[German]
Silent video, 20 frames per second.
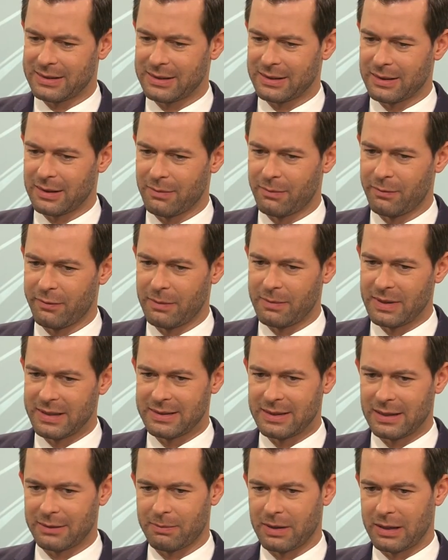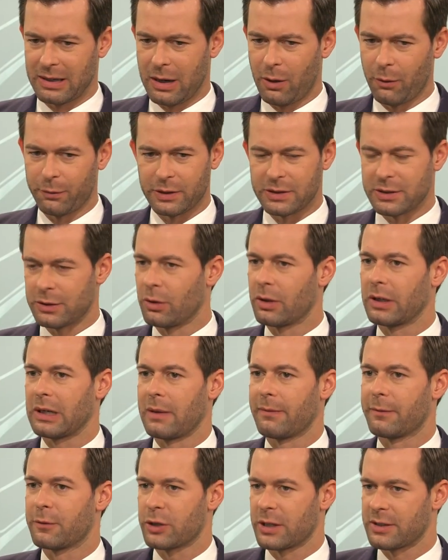ähm, wenn man sagt, man kauft jetzt neue
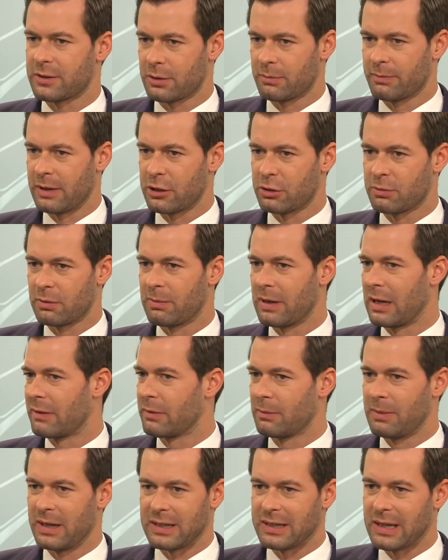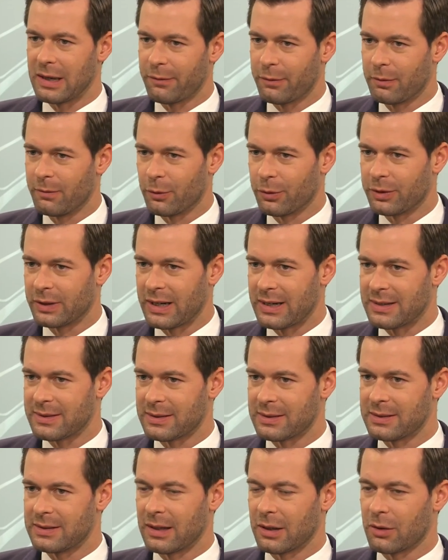Kampfjets zum Beispiel, bleiben wir bei den F-5.
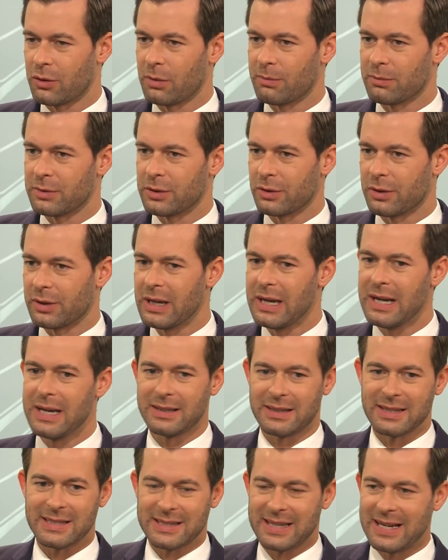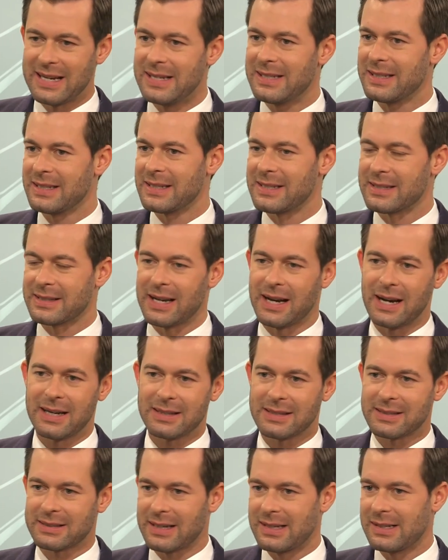35, die ja kommen sollen. Das Geld ist da,
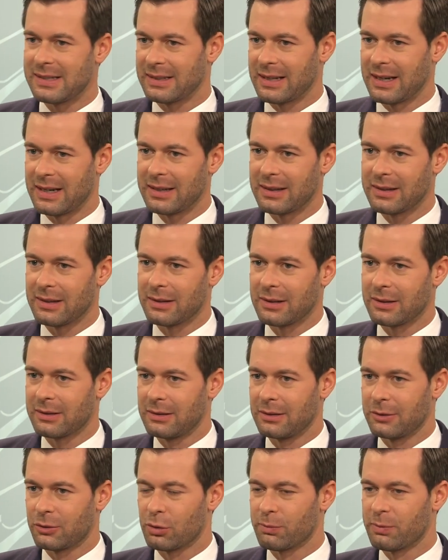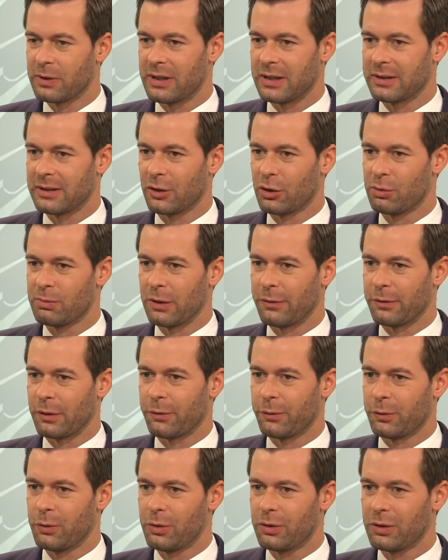das Geld kann, äh, die Truppe kann darüber
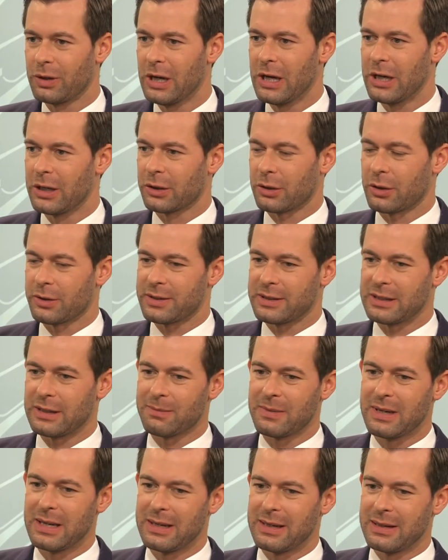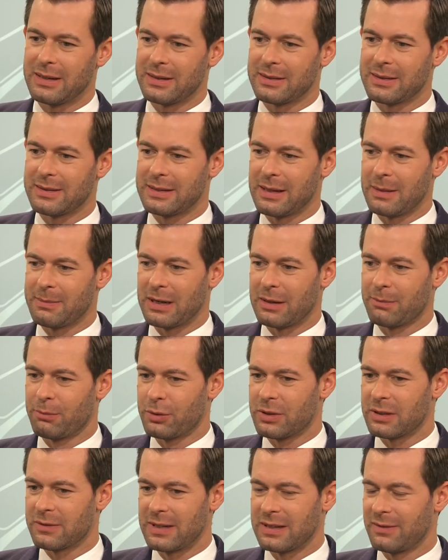verfügen. Trotzdem ist es ja bei der
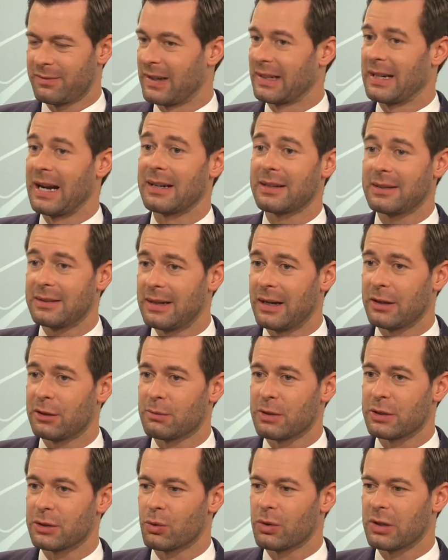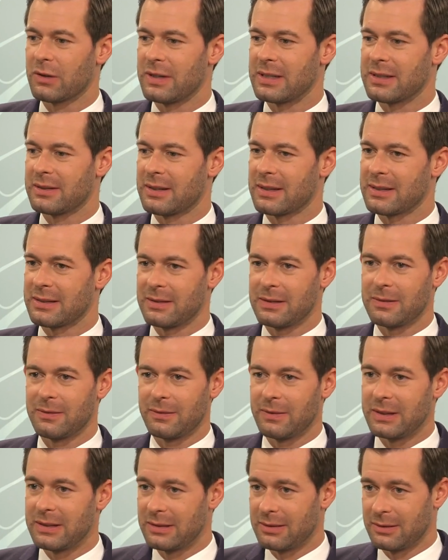Bundeswehr in den vergangenen Jahren immer so gewesen, dass sie,
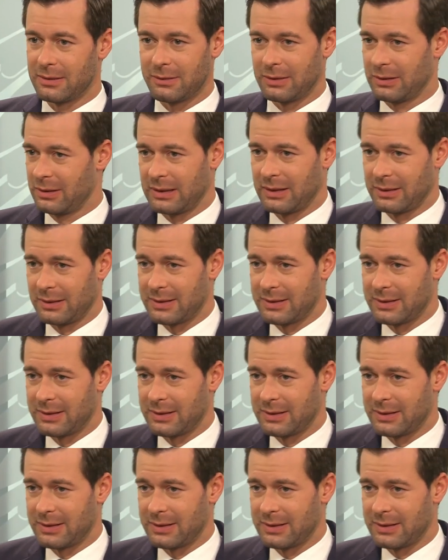wie Sie es